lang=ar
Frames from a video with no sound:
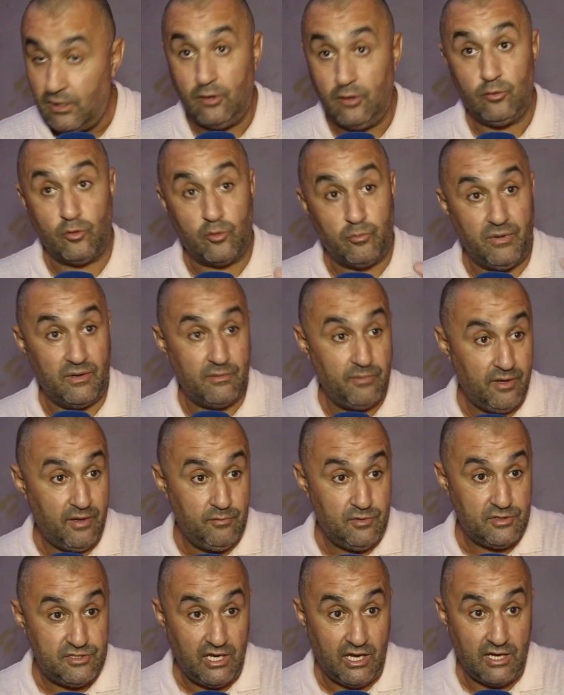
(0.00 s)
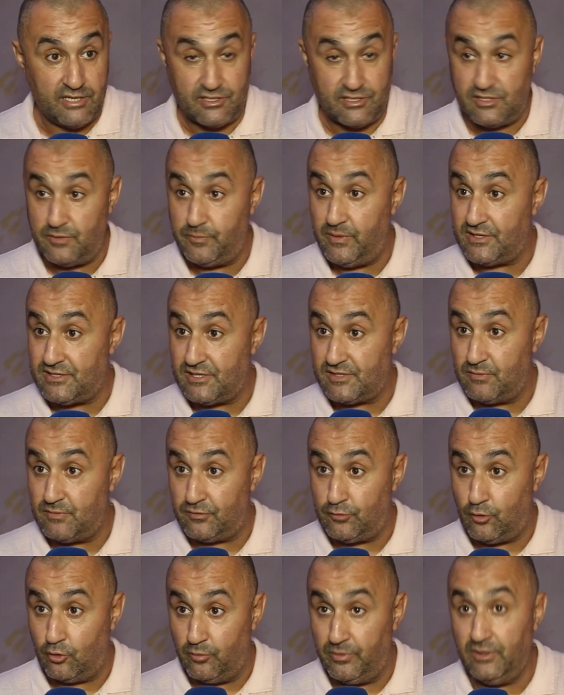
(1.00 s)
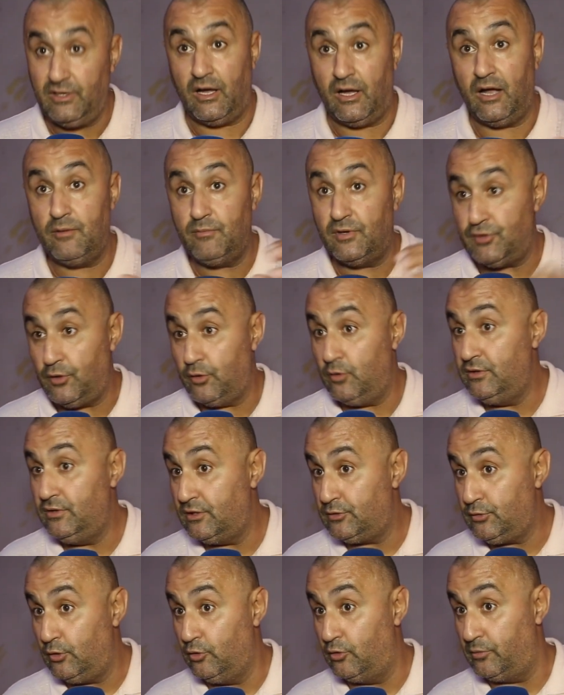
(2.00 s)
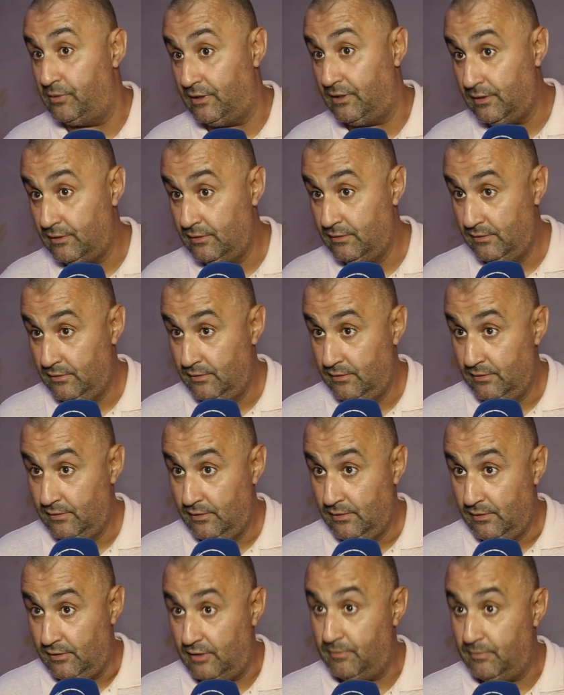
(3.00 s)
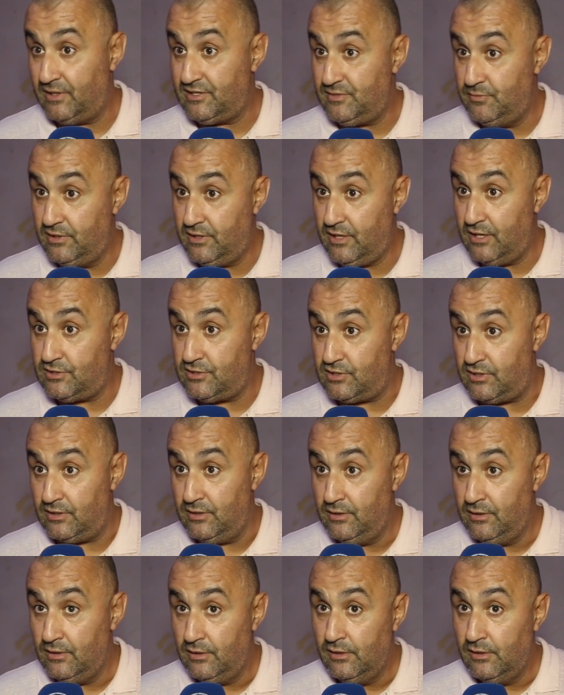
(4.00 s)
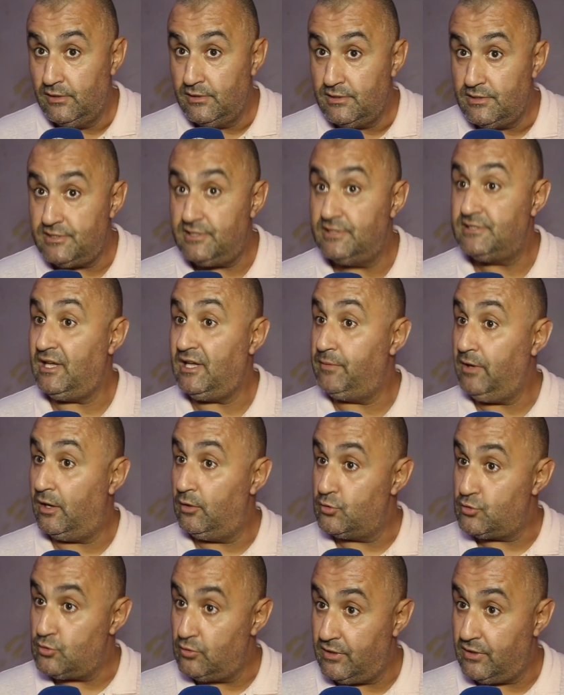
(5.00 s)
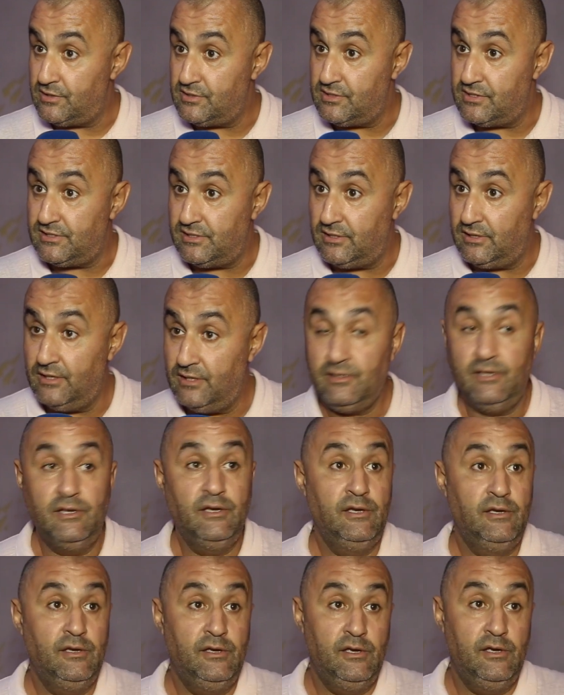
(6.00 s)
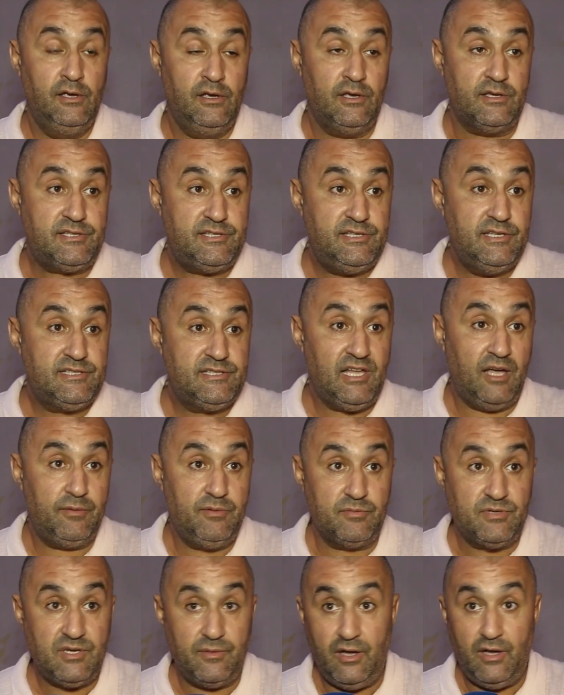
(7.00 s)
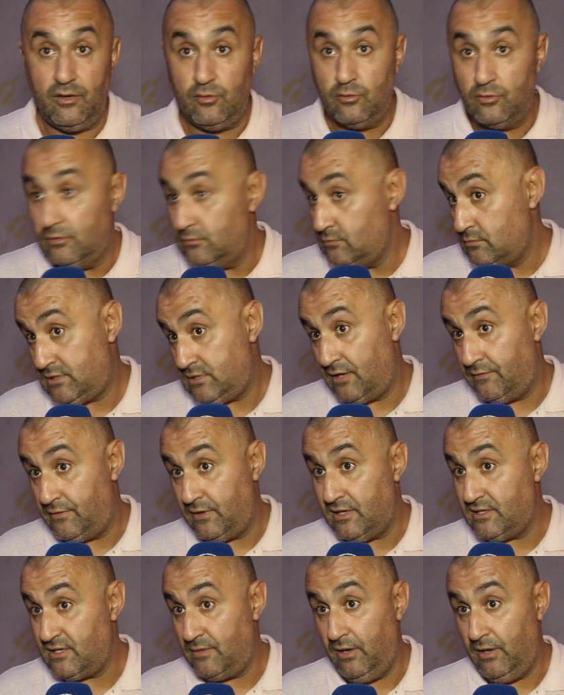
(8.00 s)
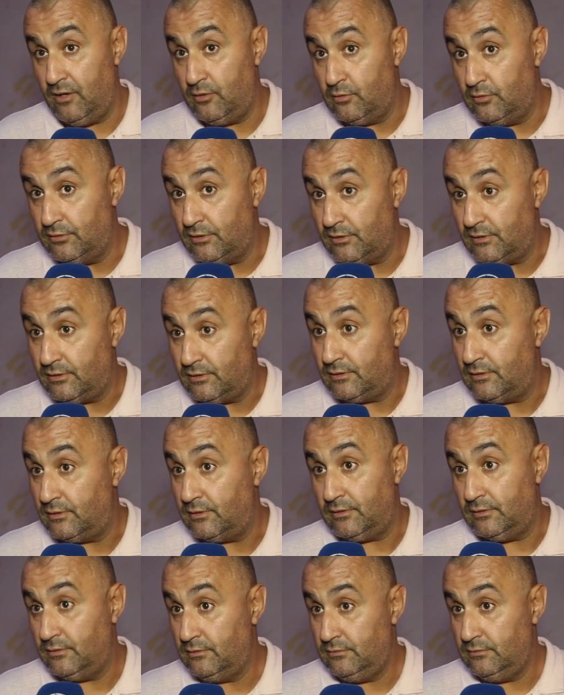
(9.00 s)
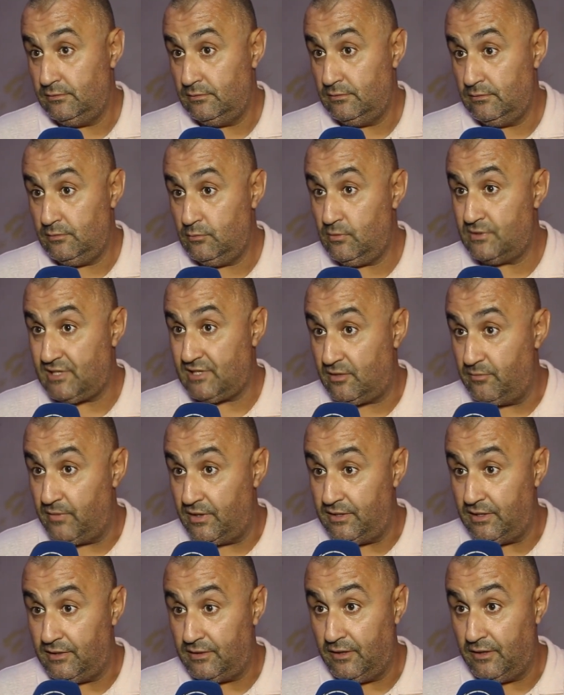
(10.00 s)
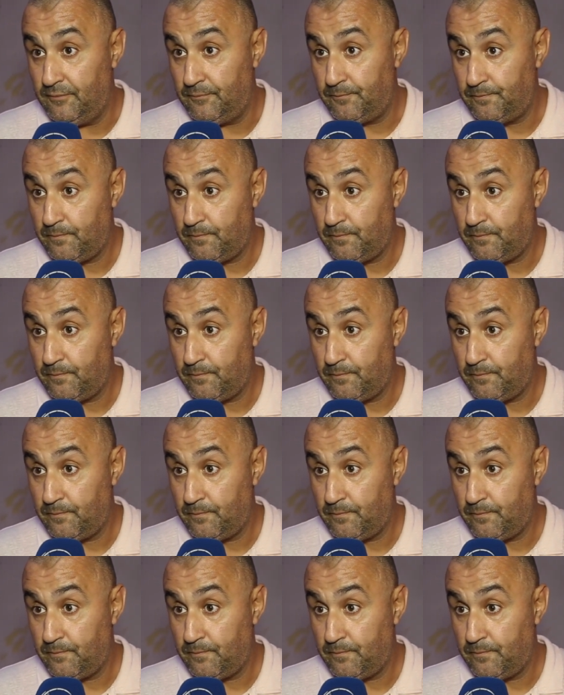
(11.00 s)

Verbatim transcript: قال له ربما بغى يعمل لك شي حاجه شي بياسه تما في الطوموبيل ها الماتريكول ديال الطوموبيل اللي بغات تملك هادشي السيد صاحبي قال له شكرا جزيلا السيد صاحبي مشى بحاله صافي رجع بحاله لوسط المدينه